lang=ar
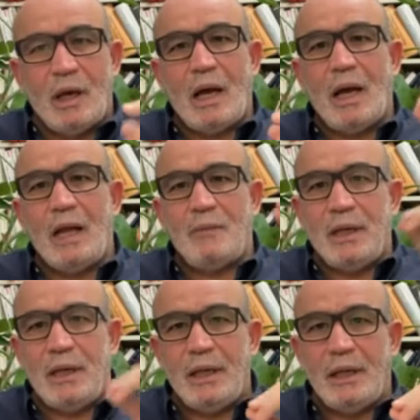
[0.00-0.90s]
قال
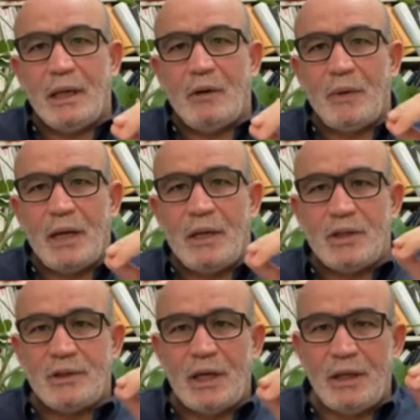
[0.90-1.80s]
باللي راهم كاين
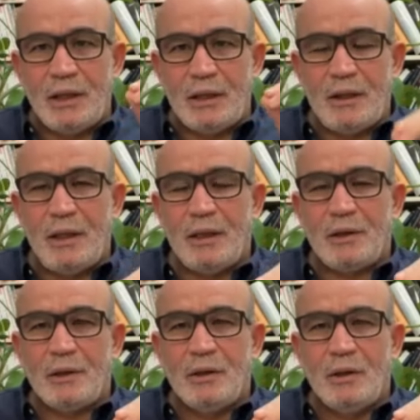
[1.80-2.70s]
جزائريين
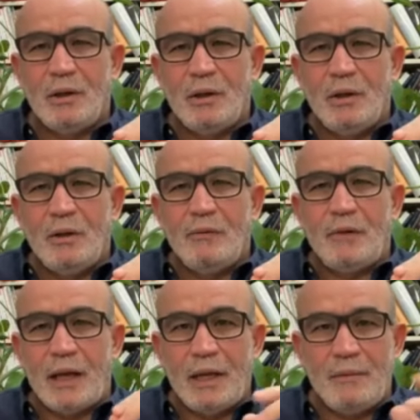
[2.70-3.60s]
كثير
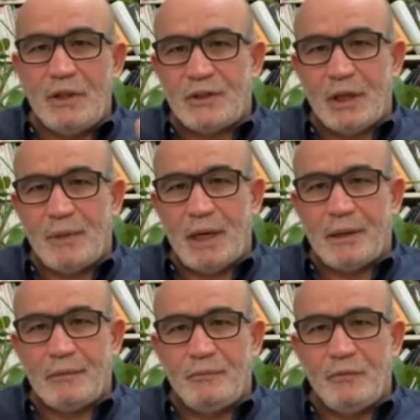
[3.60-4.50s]
في ايام
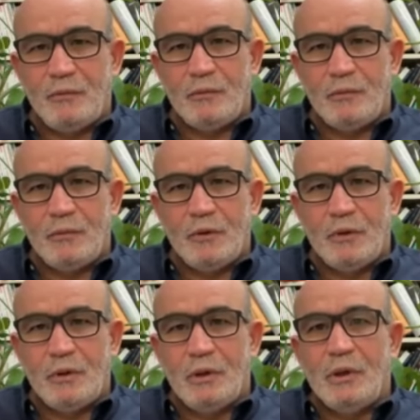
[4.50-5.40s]
الاستعمار
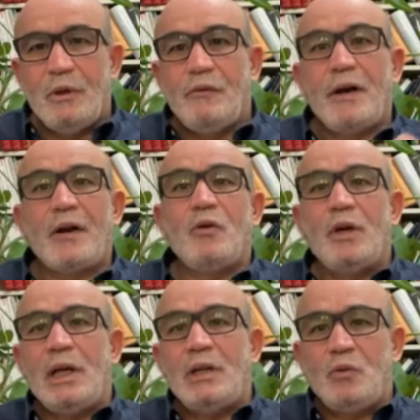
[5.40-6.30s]

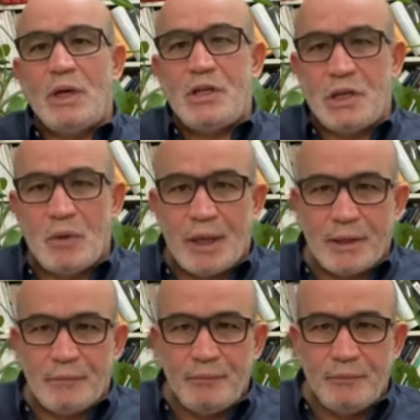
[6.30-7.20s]
فروا الى دول الجوار